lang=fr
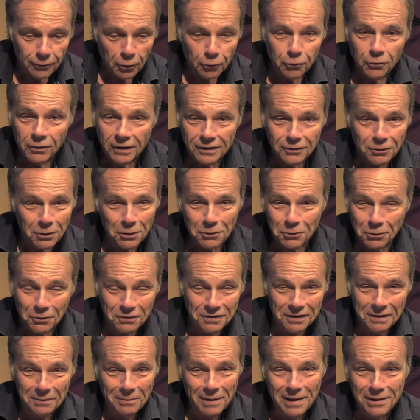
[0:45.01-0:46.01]
dans tous les sens
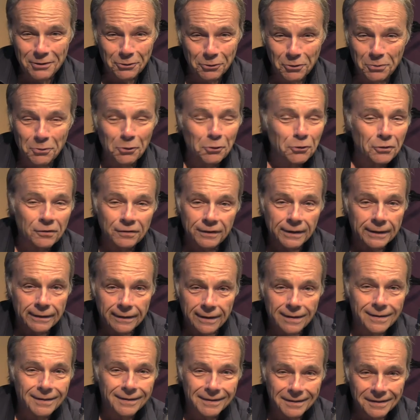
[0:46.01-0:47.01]
sur cette base, tout le monde devenait
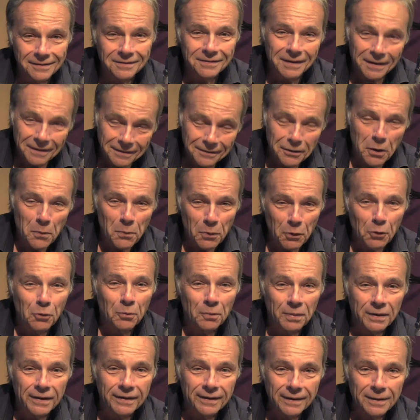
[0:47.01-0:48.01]
dingue et ça a été un peu
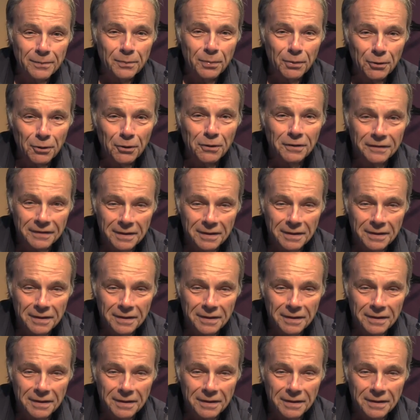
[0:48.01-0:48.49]
compliqué pour